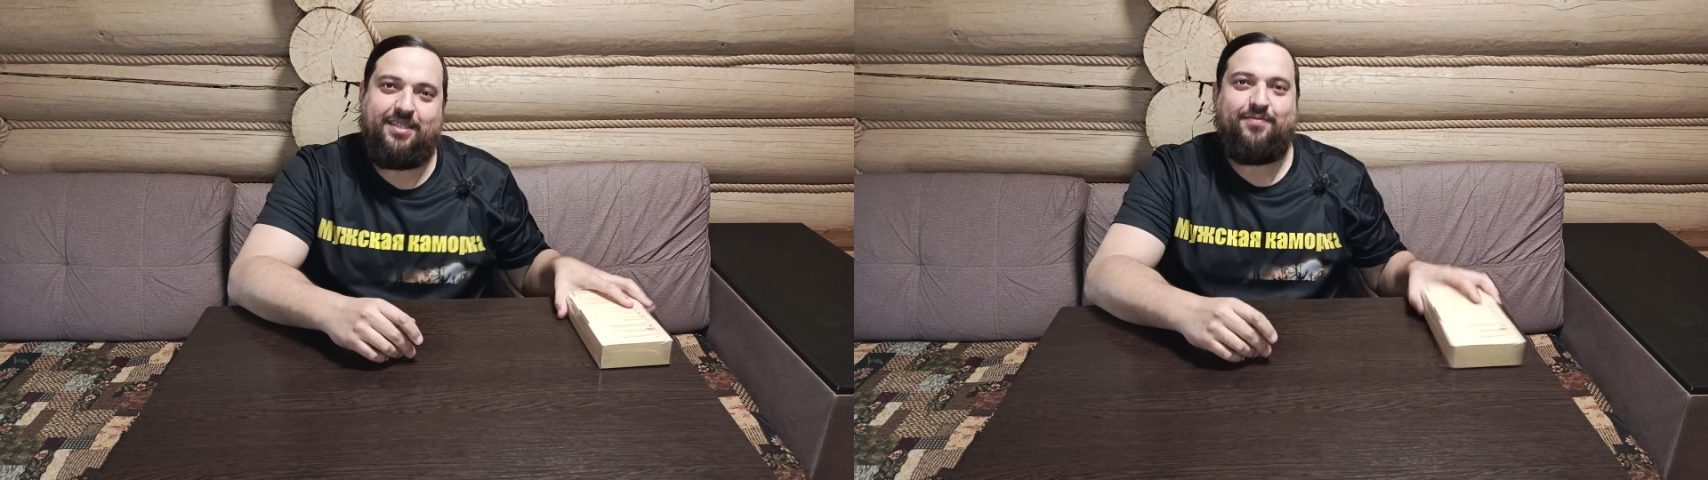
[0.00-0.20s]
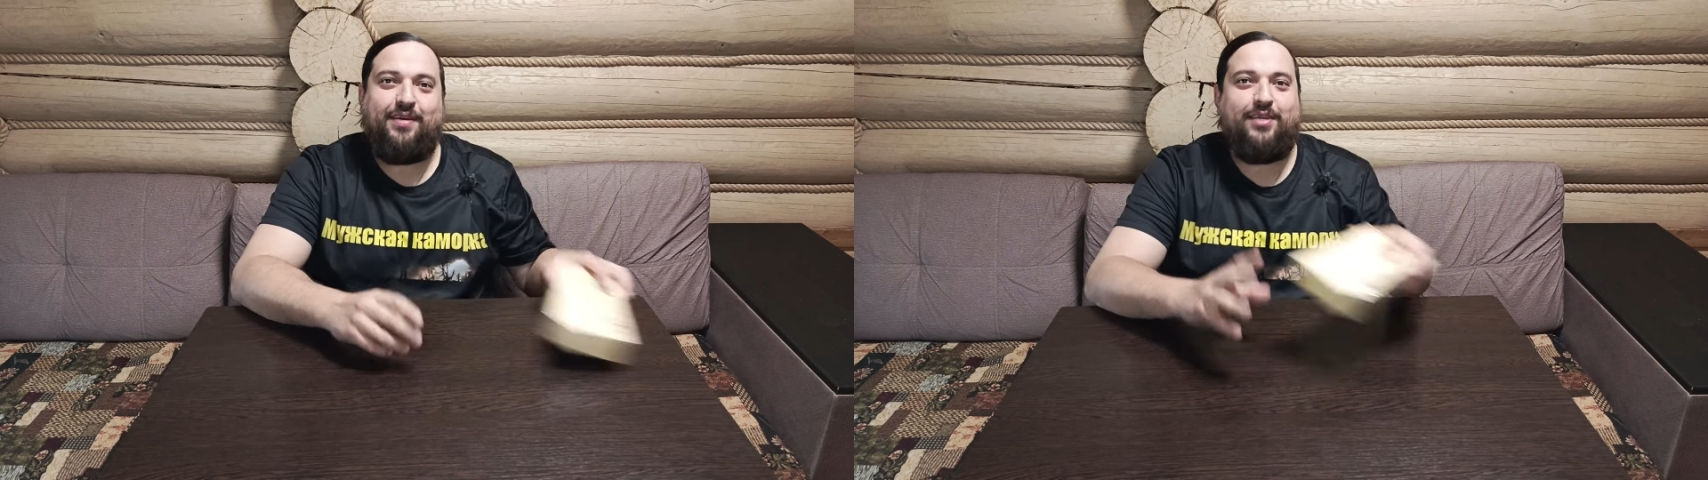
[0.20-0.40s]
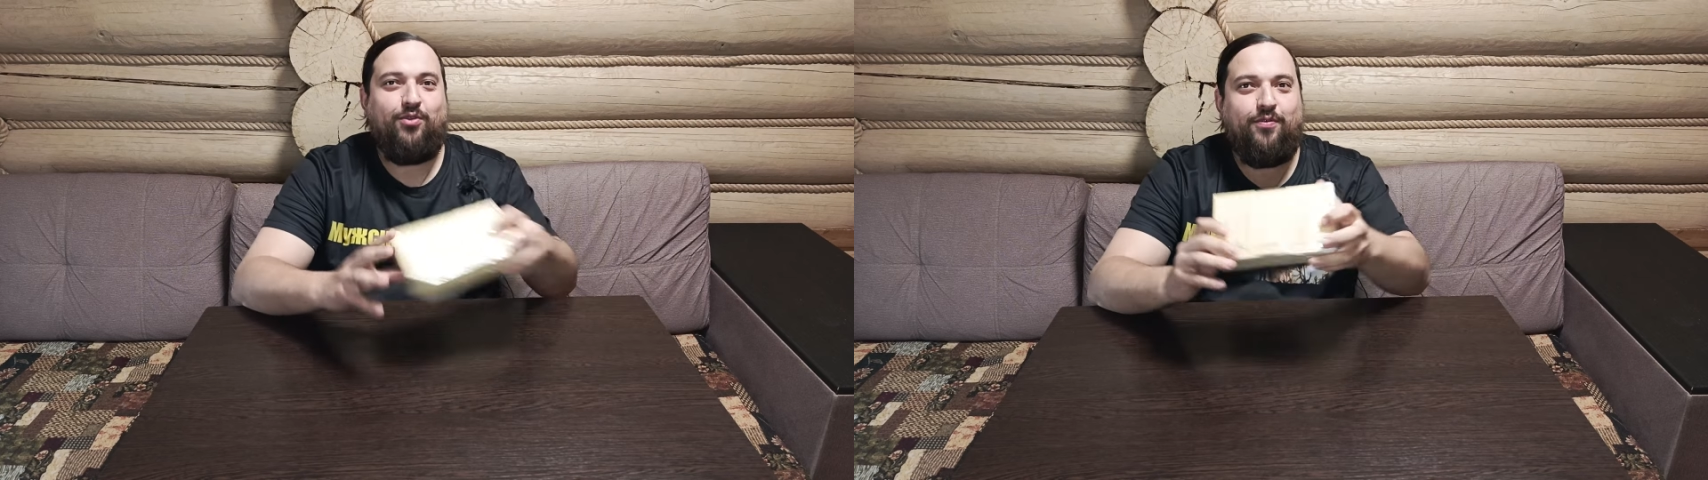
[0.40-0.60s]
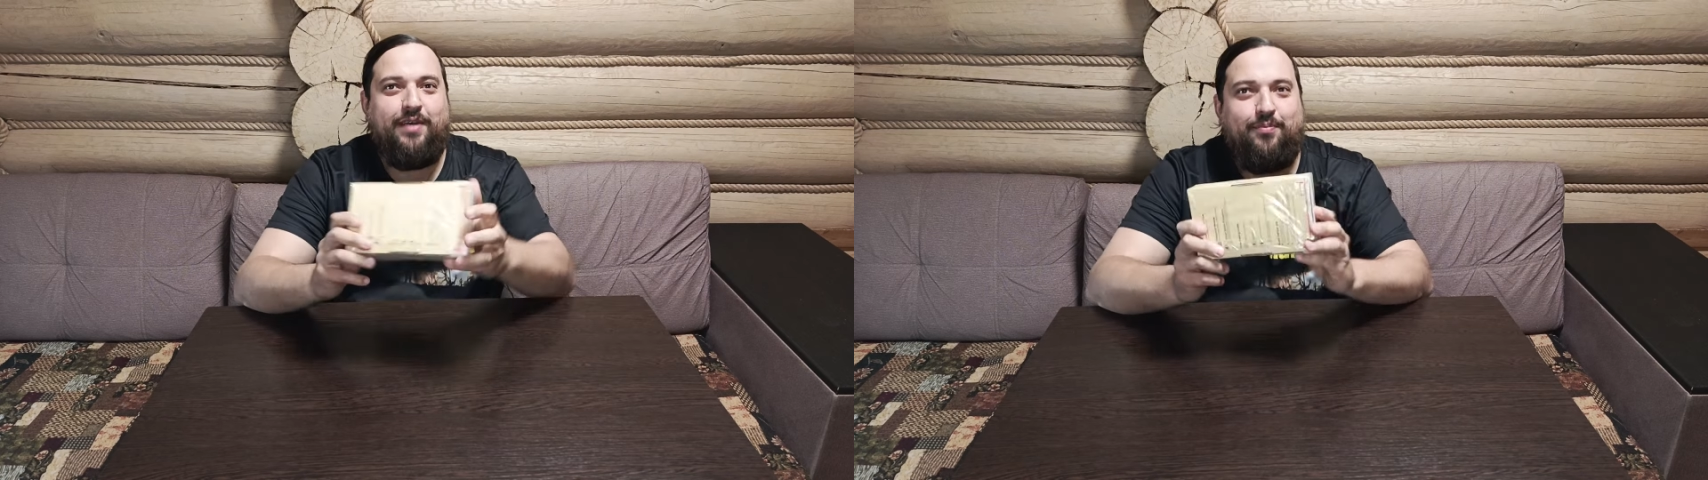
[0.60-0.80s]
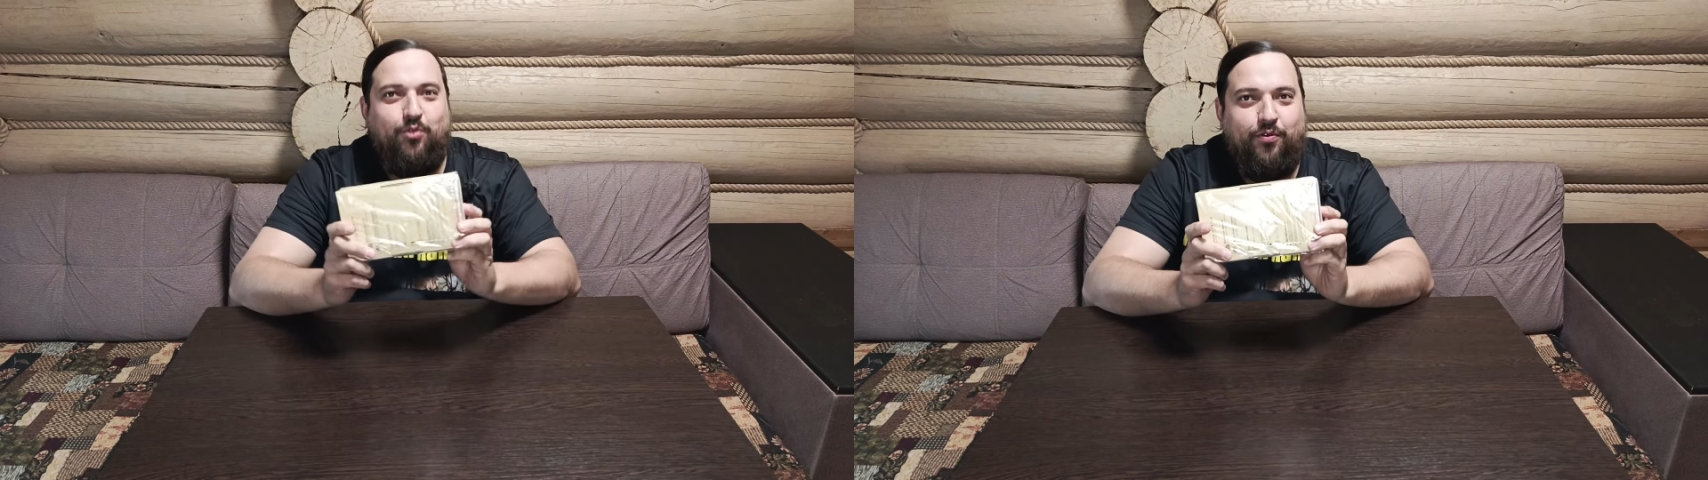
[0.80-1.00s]
своей
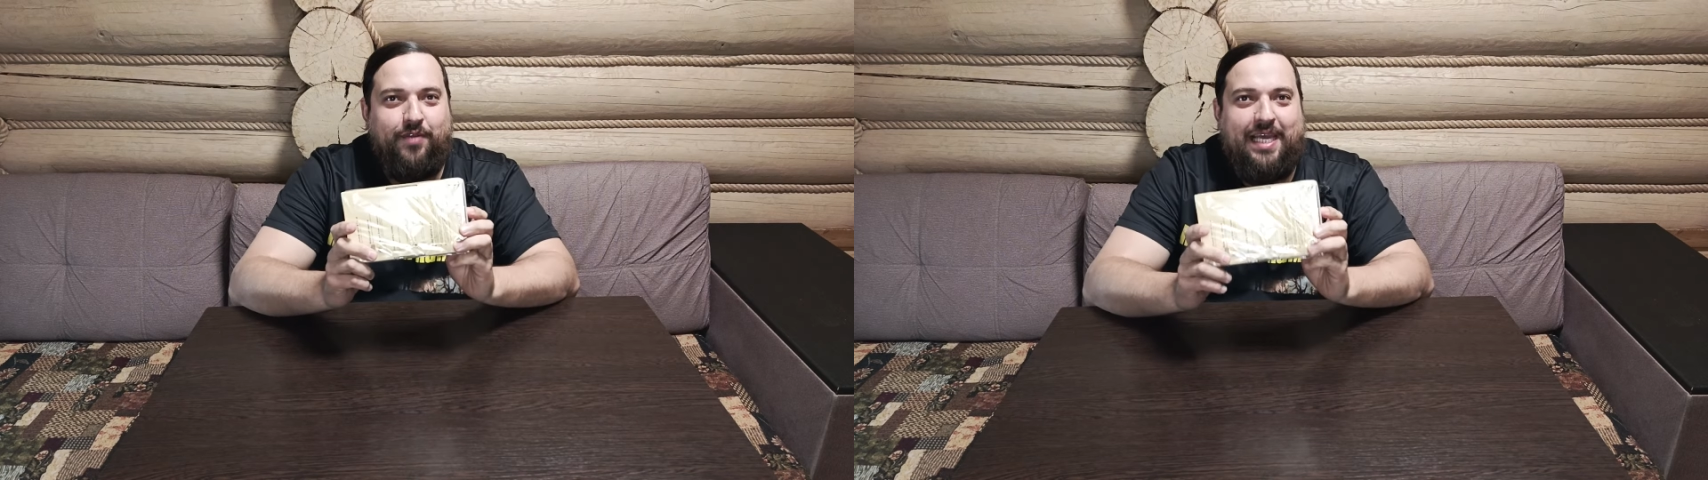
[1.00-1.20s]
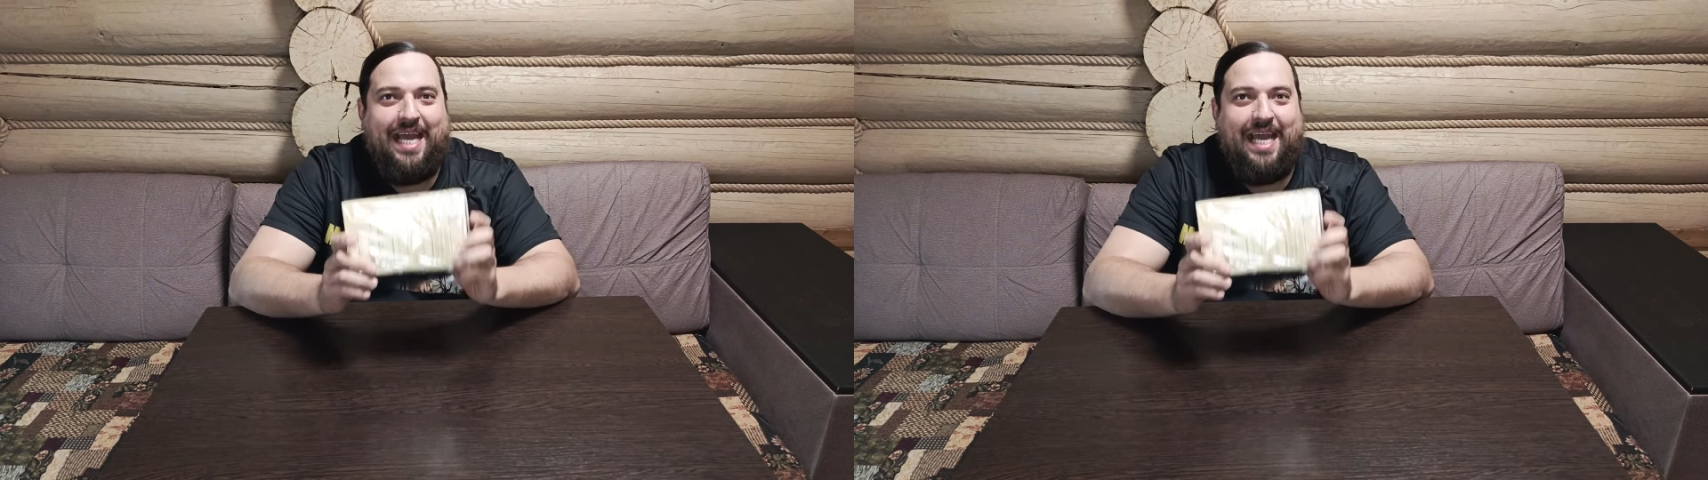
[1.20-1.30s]
новой обновкой,